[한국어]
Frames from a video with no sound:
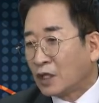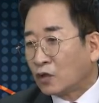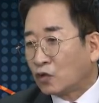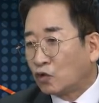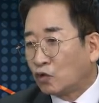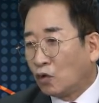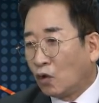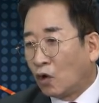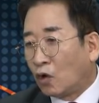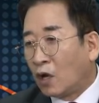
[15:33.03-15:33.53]

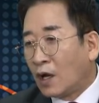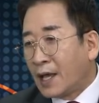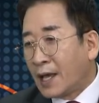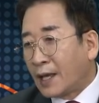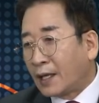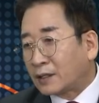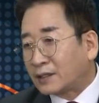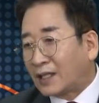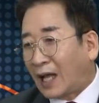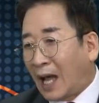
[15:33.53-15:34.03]
그리고
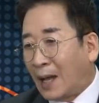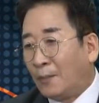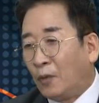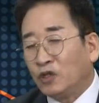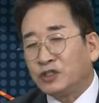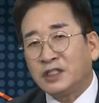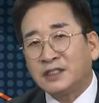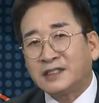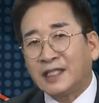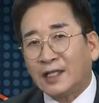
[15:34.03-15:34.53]

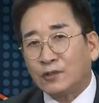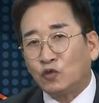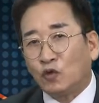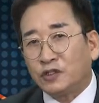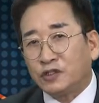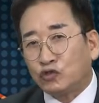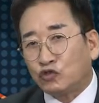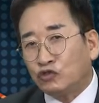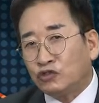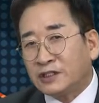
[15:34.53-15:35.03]
나머지
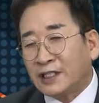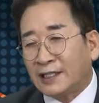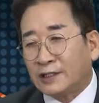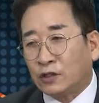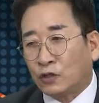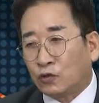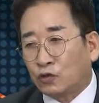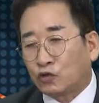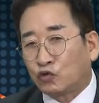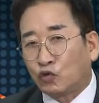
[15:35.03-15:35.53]
차종이
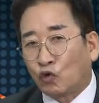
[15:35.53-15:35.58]
순차적으로